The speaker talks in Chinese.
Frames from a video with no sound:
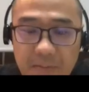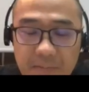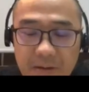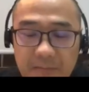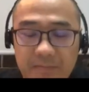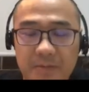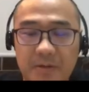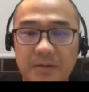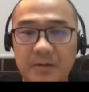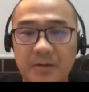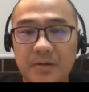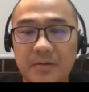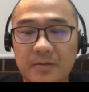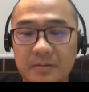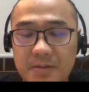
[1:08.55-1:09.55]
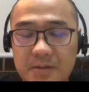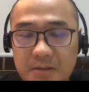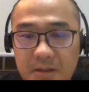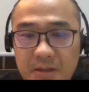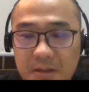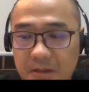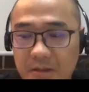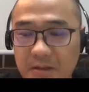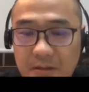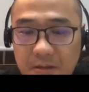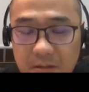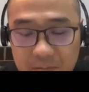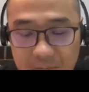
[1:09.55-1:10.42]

o n e 嘛，嗯，是一个。